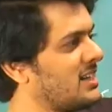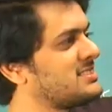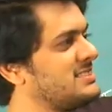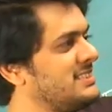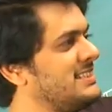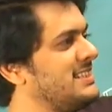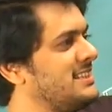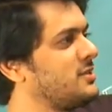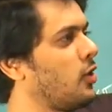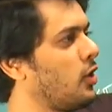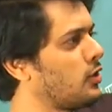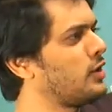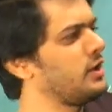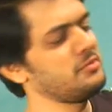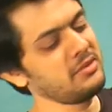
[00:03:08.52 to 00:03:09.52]
आर सी डी
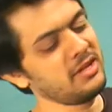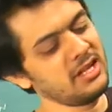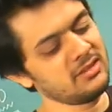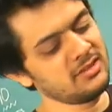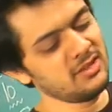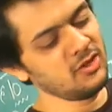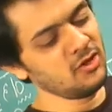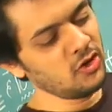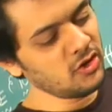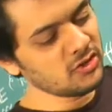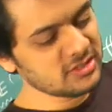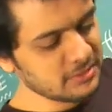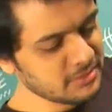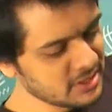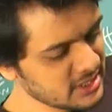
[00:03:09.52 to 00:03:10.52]
कॉलोनी में रहती हो
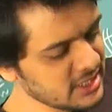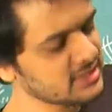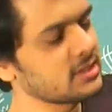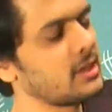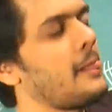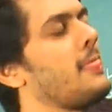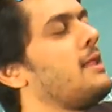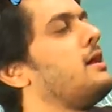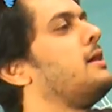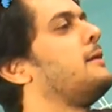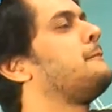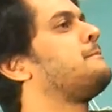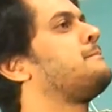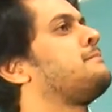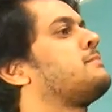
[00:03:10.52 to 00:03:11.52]
जबरदस्त
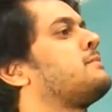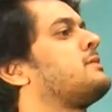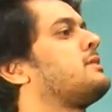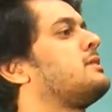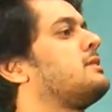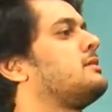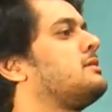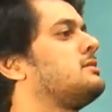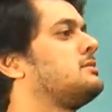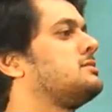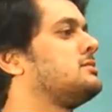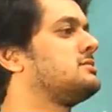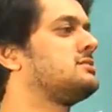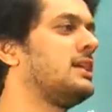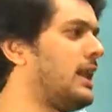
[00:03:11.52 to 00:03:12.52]

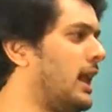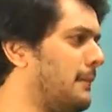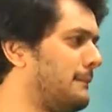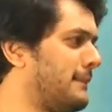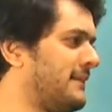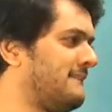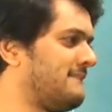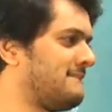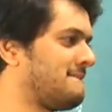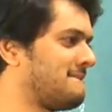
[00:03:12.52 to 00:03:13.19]
तालाब में